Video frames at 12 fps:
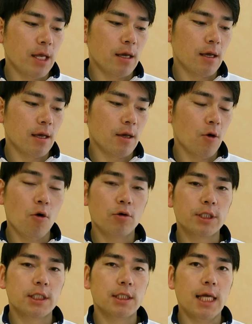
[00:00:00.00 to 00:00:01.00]
えー、
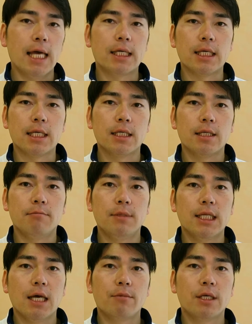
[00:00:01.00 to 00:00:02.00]
王子駅
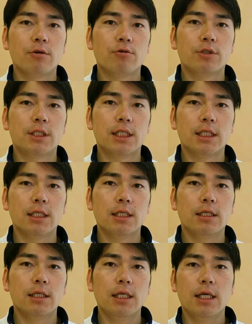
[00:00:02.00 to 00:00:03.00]
南口
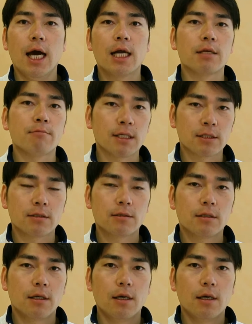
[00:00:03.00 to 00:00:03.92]
にあります